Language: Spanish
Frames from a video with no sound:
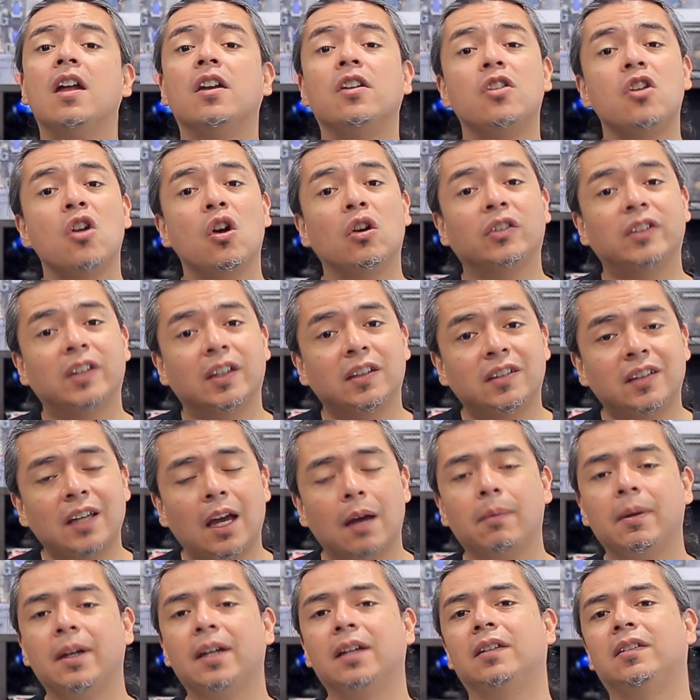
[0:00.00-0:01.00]
No se
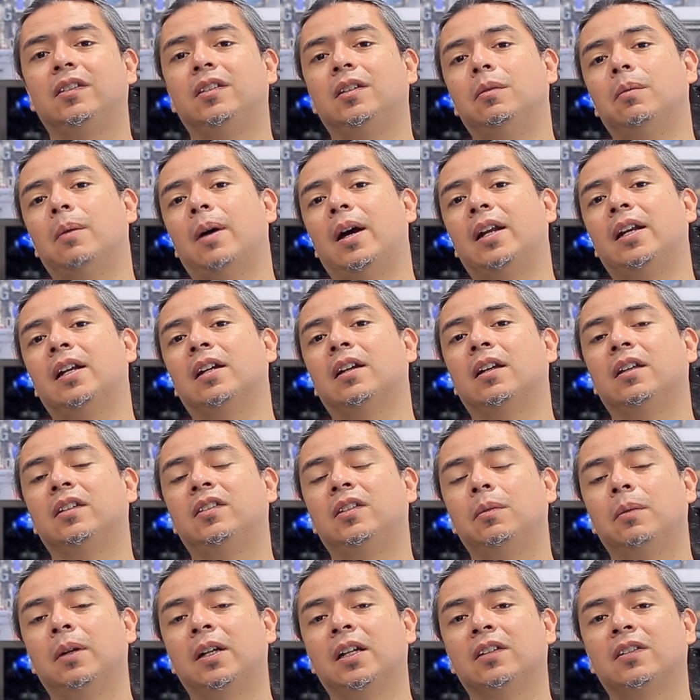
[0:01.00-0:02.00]
sabe si van
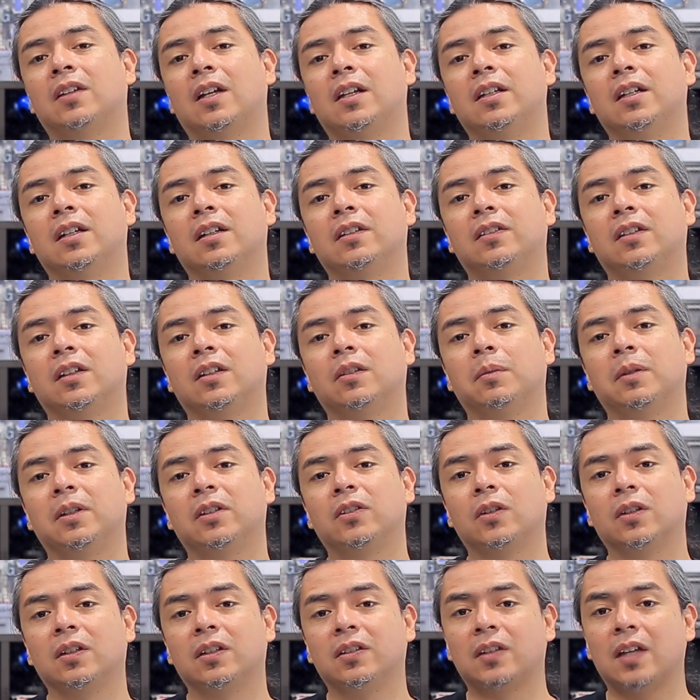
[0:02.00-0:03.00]
a, salir estas
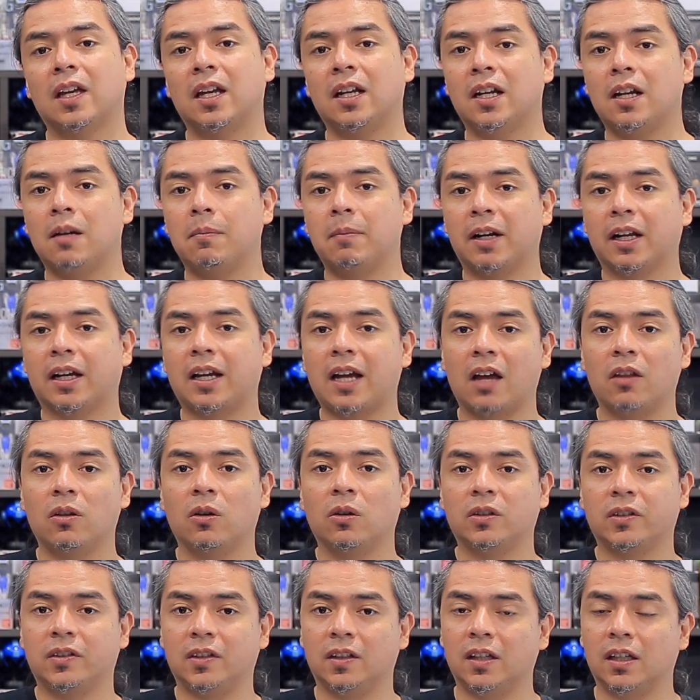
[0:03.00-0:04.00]
versiones en el mercado
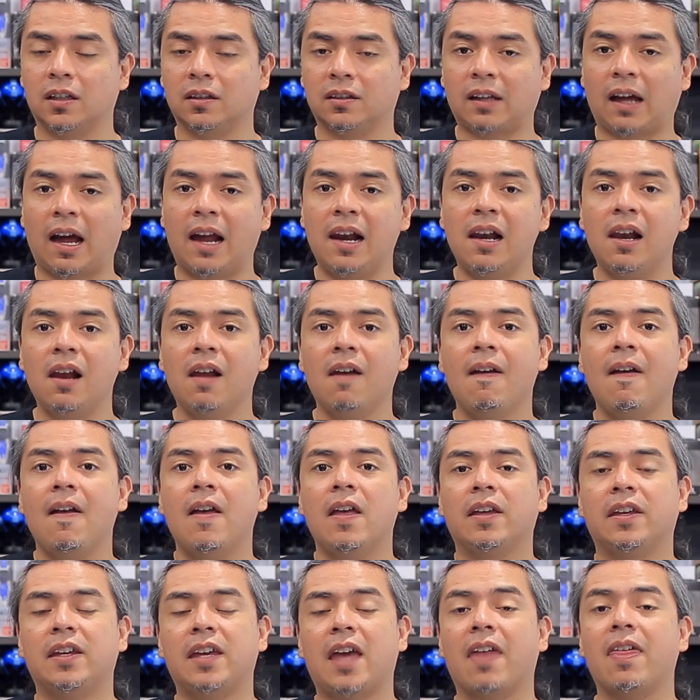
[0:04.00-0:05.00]
occidental
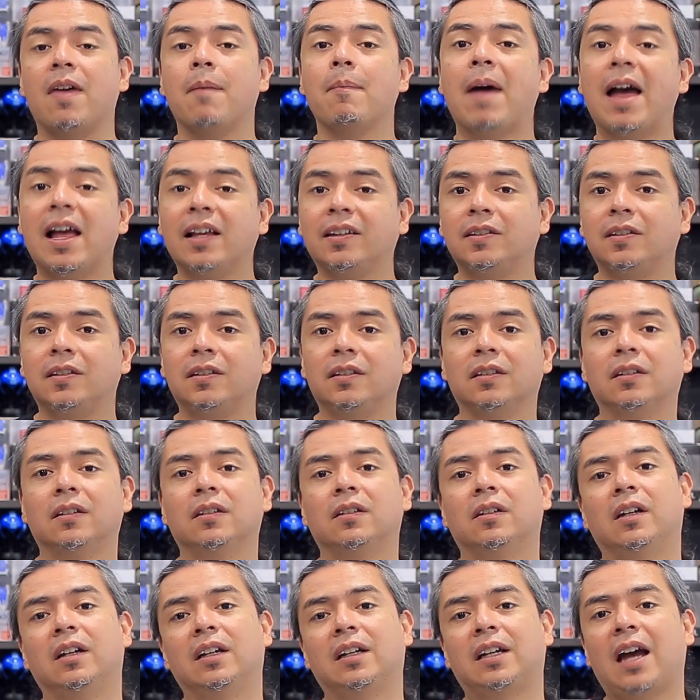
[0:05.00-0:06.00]
y además
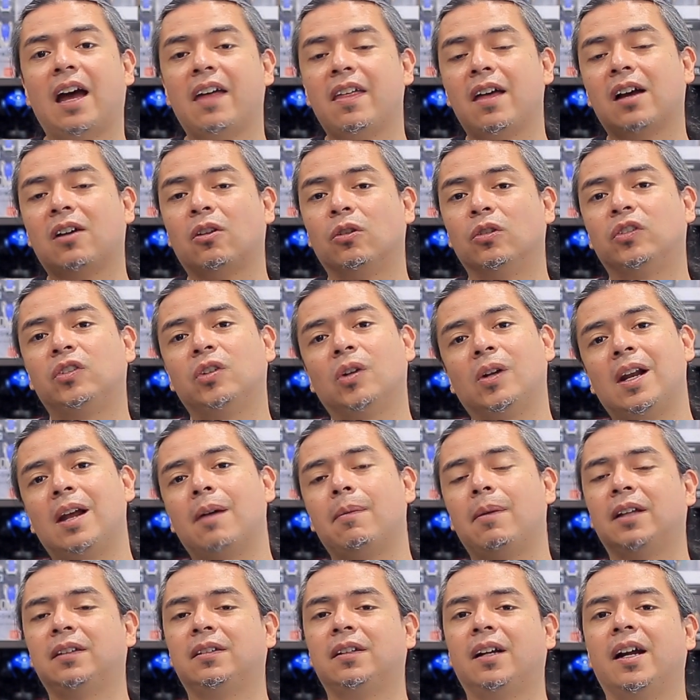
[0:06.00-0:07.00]
cada
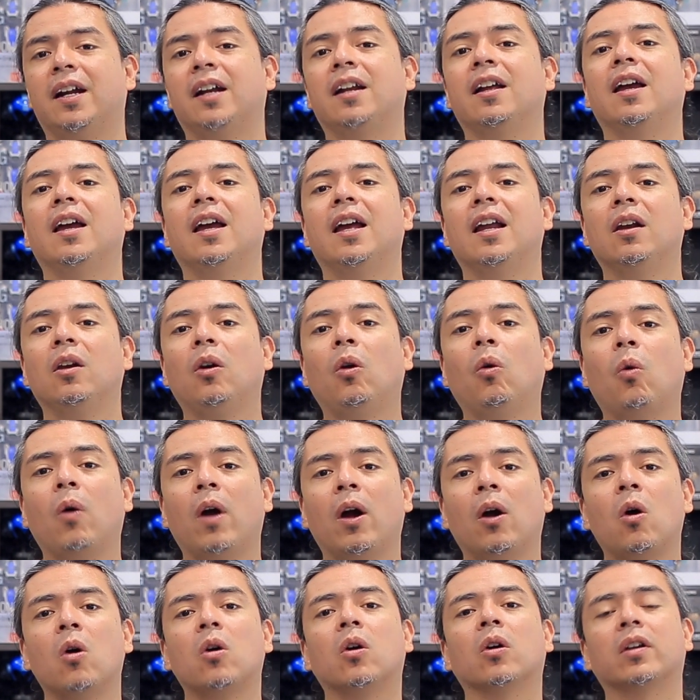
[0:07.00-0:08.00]
consola va a traer el
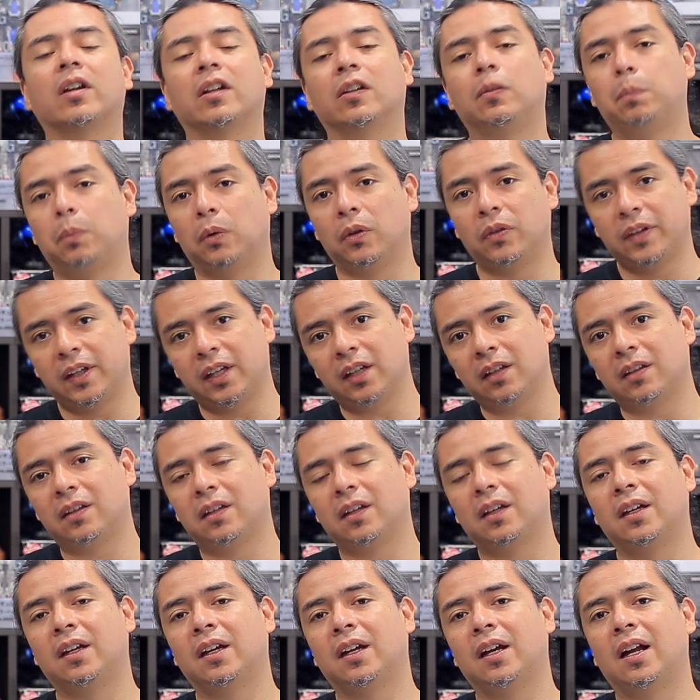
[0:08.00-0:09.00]
juego
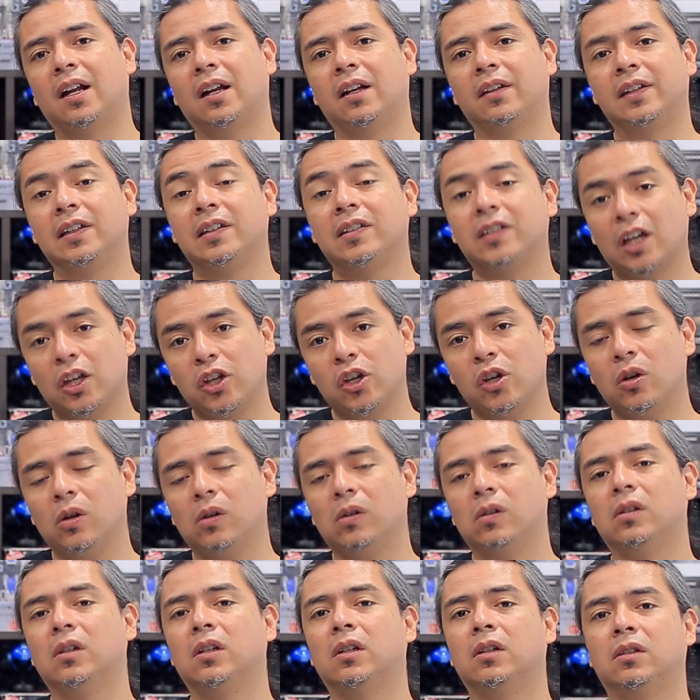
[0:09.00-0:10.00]
correspondiente al diseño,
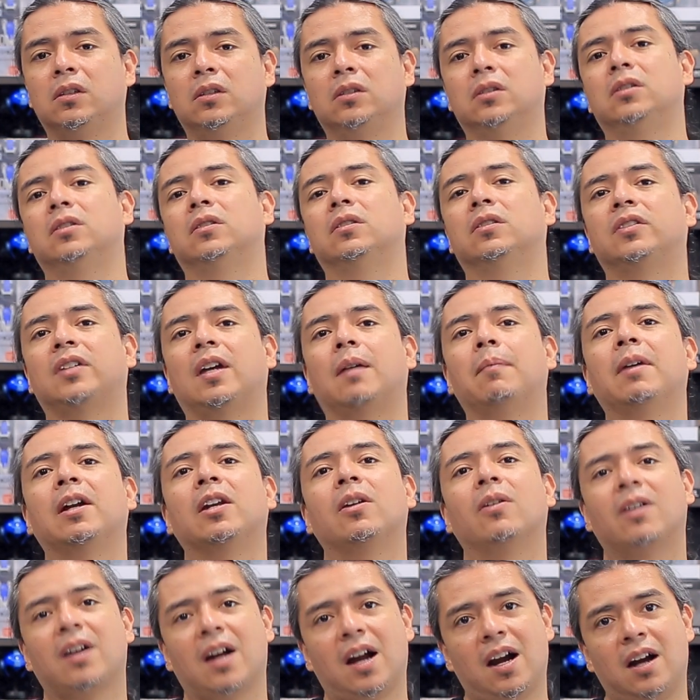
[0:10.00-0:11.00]
o sea
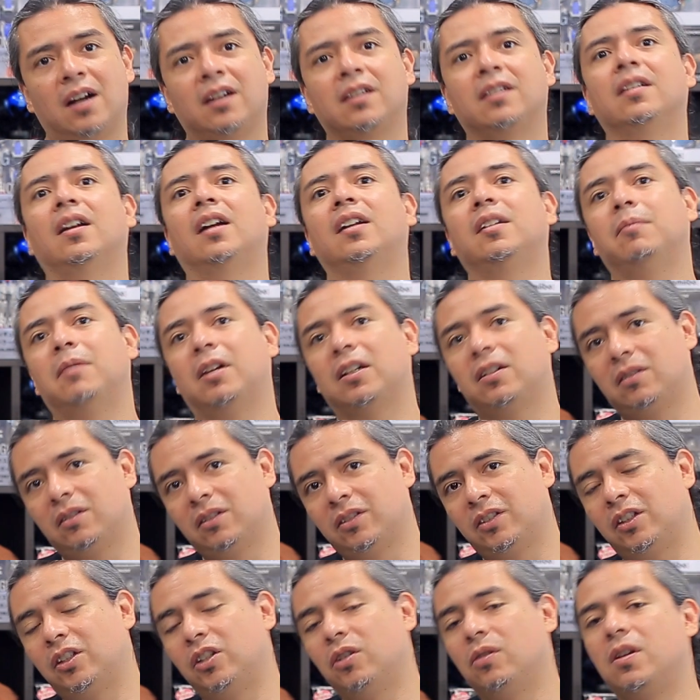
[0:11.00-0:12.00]
Mario Kart, Animal
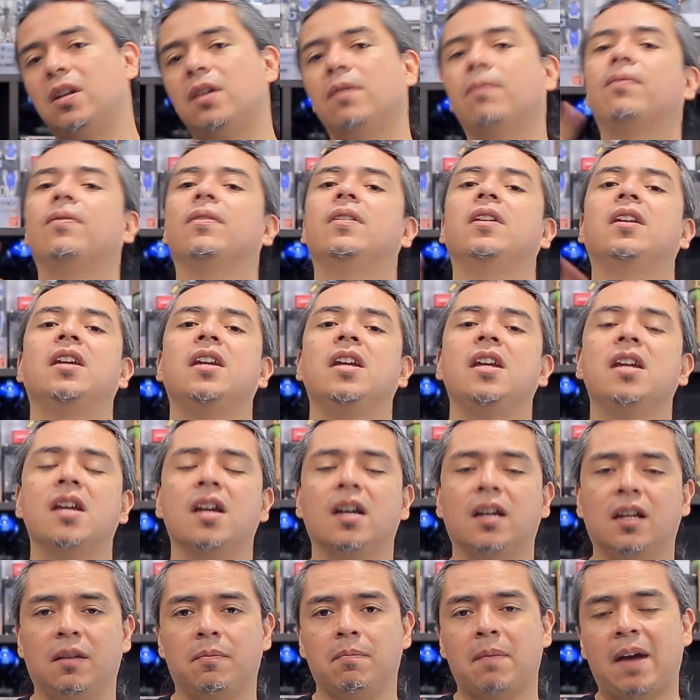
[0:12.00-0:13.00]
Crossing New Leaf y
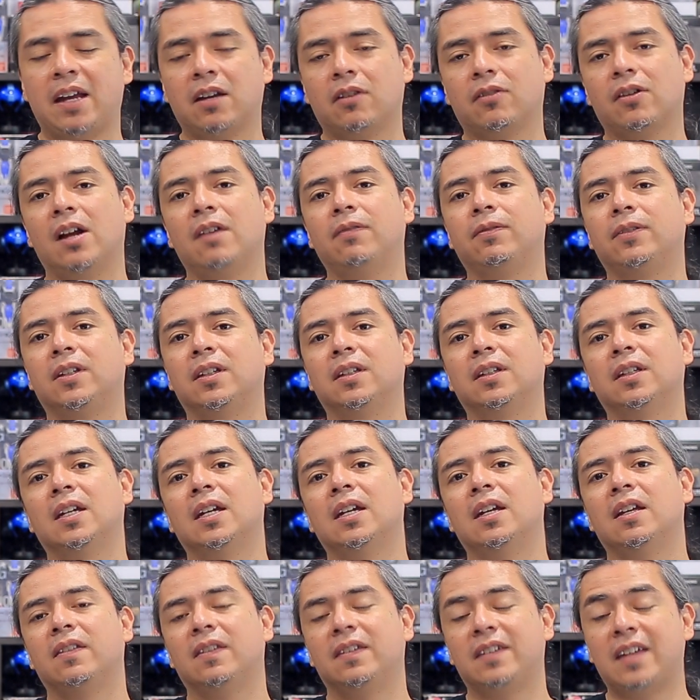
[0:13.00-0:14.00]
eh, Minecraft
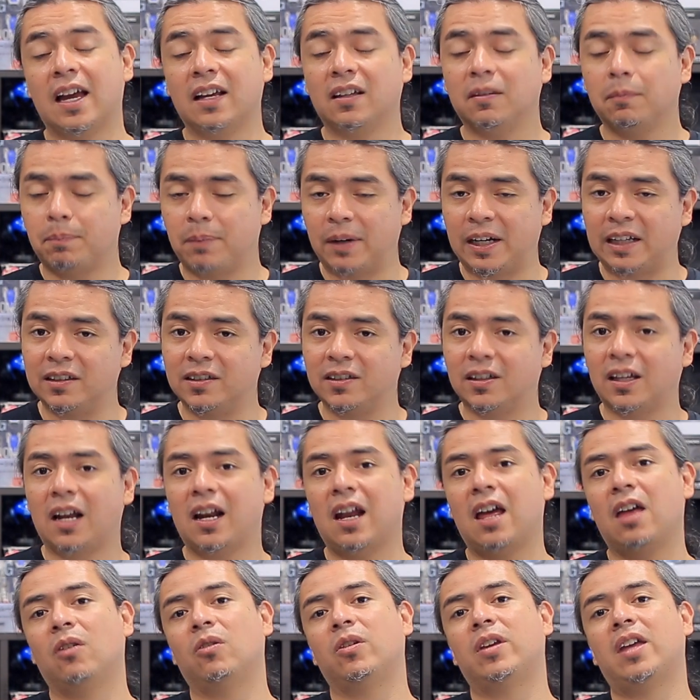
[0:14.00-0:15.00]
ya
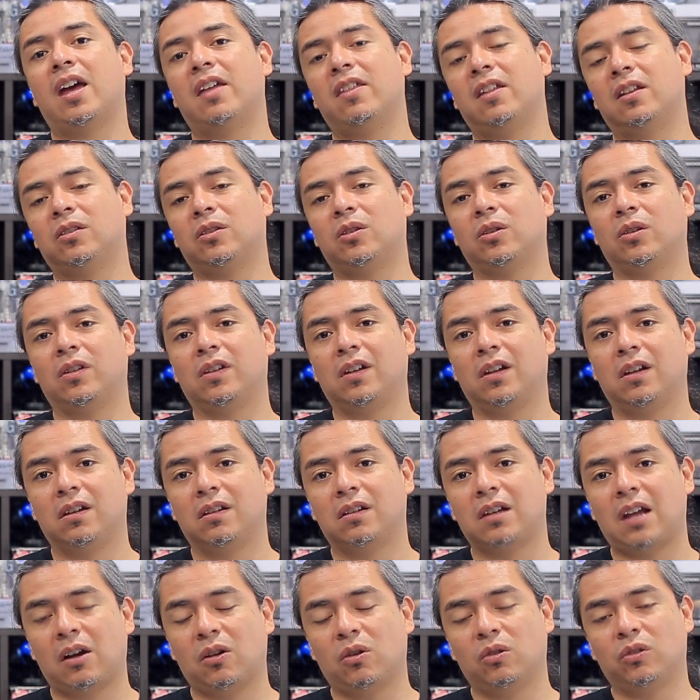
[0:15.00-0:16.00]
preinstalado ya dentro de
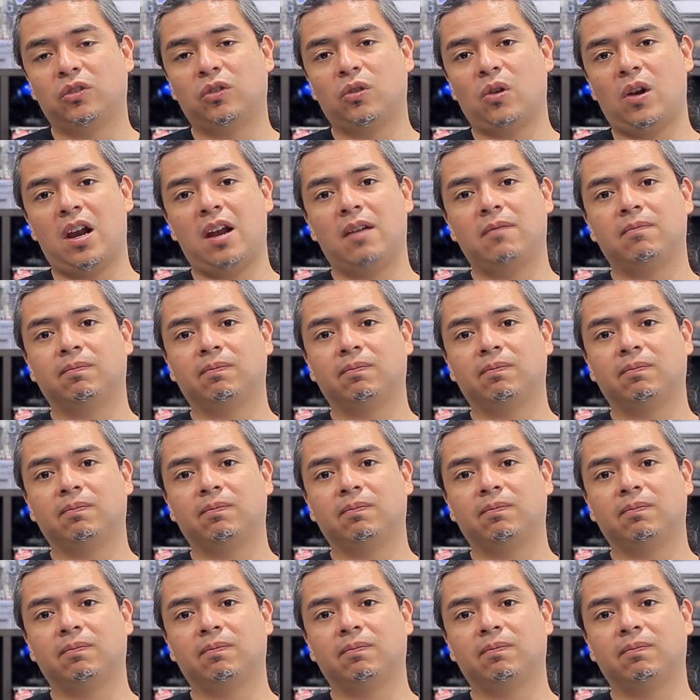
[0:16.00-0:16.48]
la consola.